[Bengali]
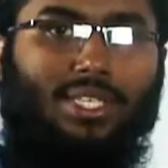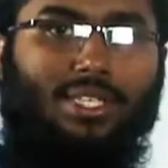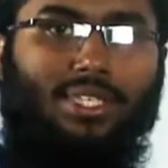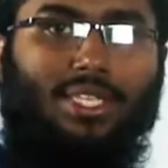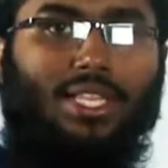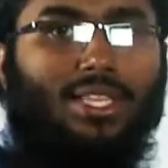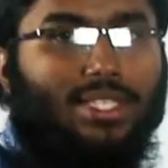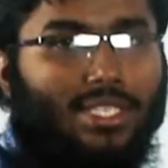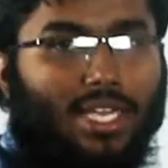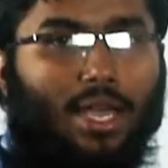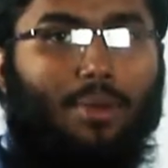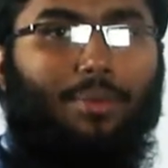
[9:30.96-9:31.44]

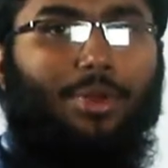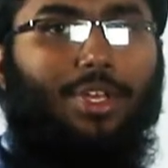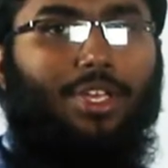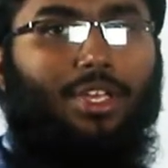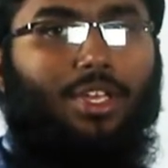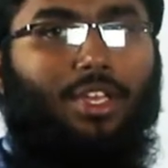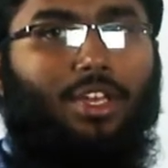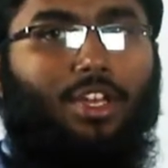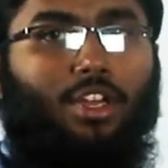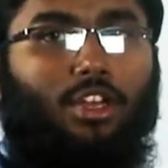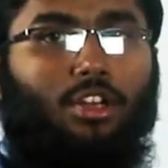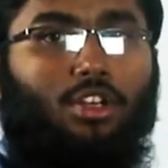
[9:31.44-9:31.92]
সিগন্যাল যাবে
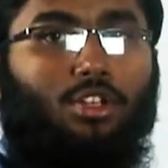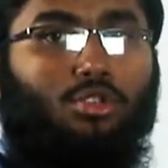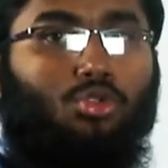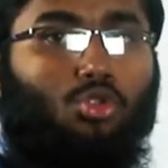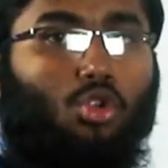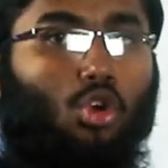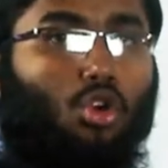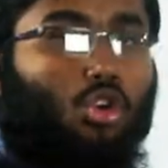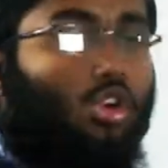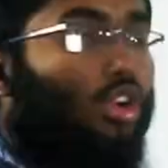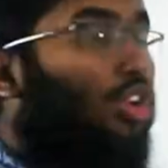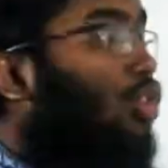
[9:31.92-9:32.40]

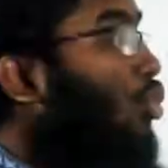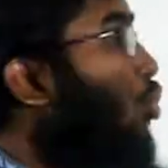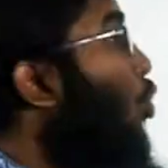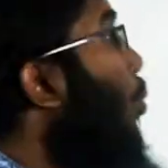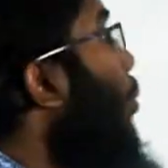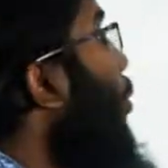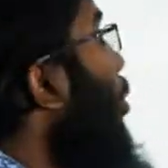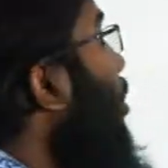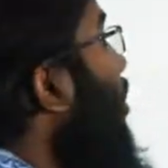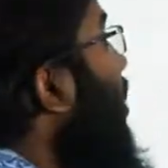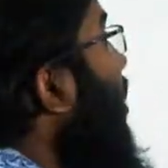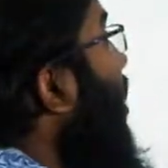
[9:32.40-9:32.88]
তখন
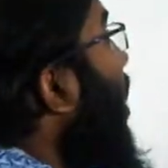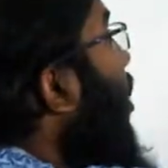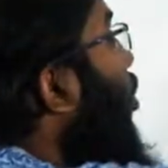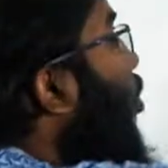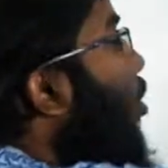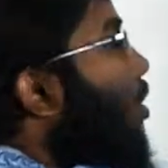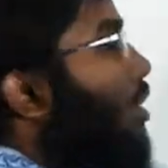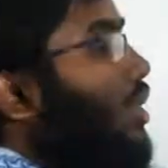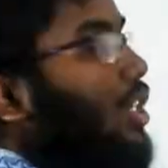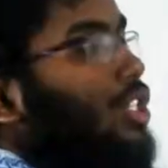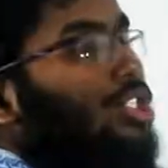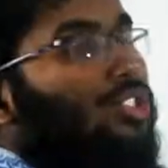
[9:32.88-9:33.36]
উপর থেকে
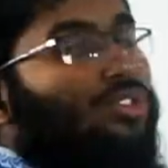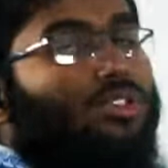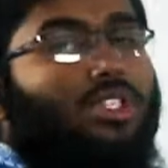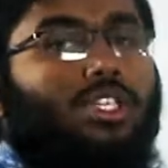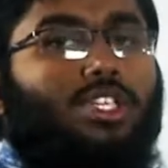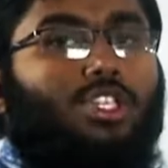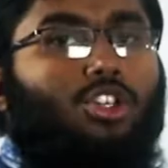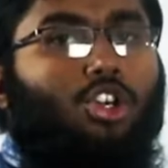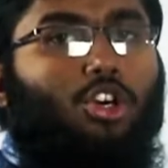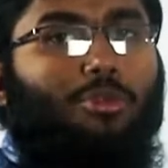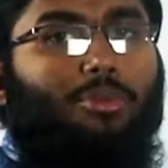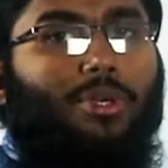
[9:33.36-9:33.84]
কন্ট্রাকশনটা
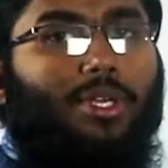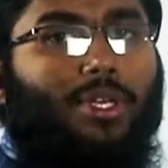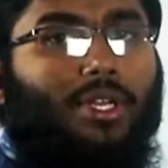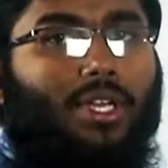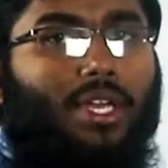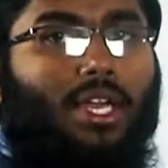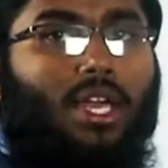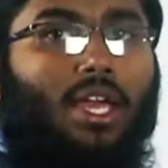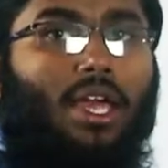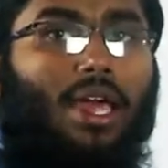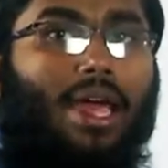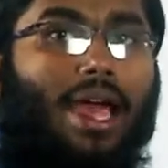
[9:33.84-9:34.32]
কি হবে
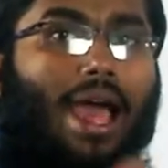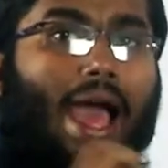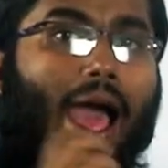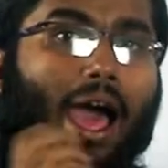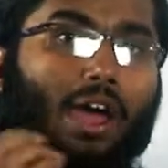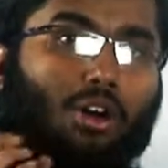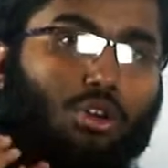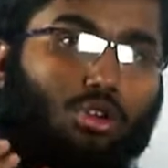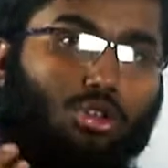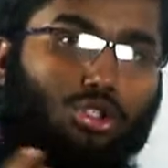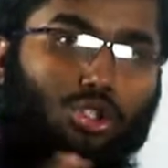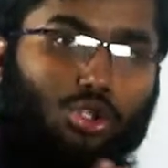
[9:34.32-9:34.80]

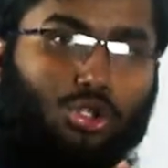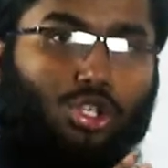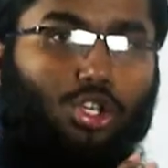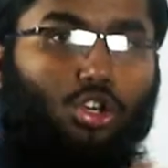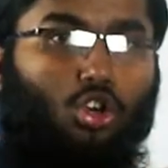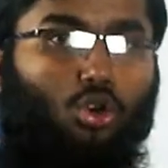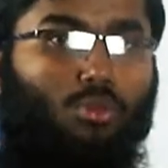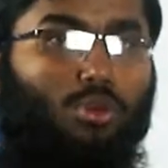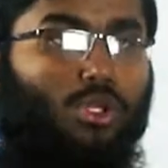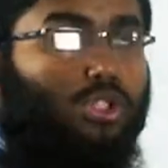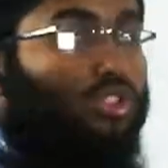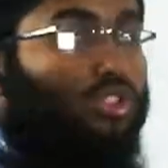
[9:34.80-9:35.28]
আরও জোরে হবে